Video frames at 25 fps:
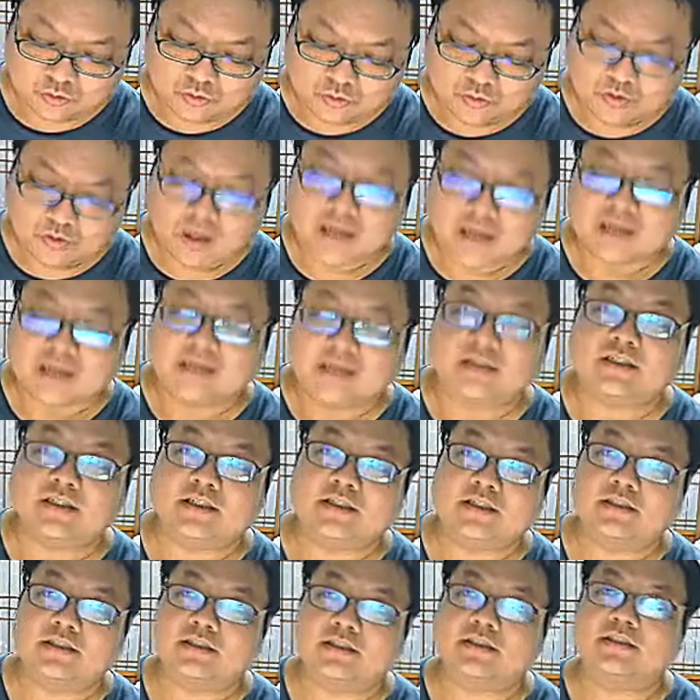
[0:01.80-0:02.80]
花一
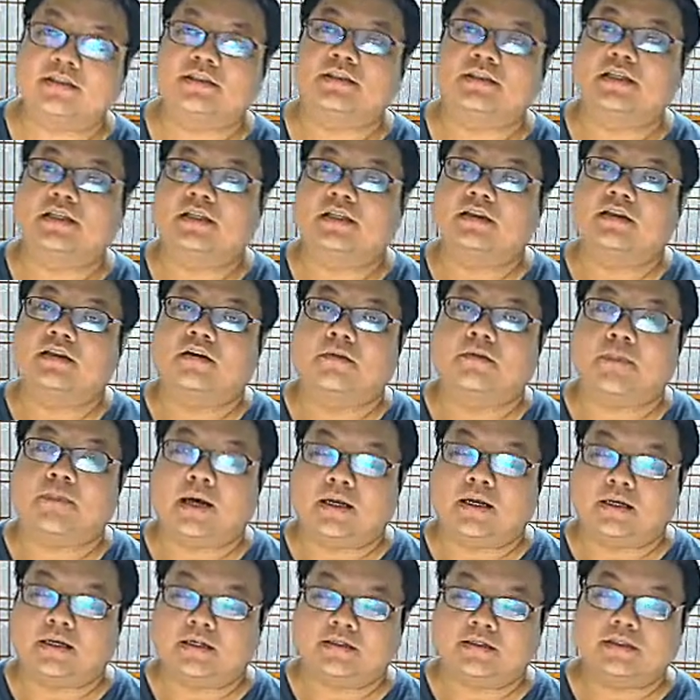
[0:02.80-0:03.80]
题的时间呢，
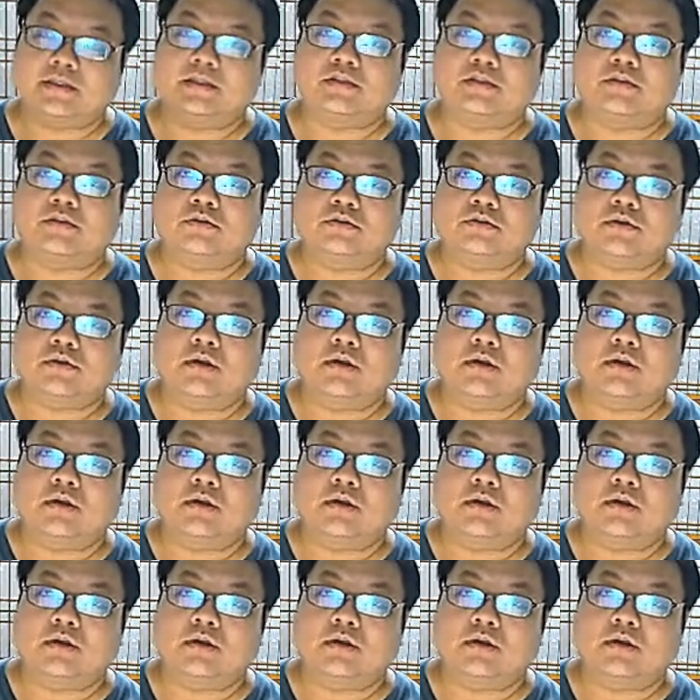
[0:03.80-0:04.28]
把四种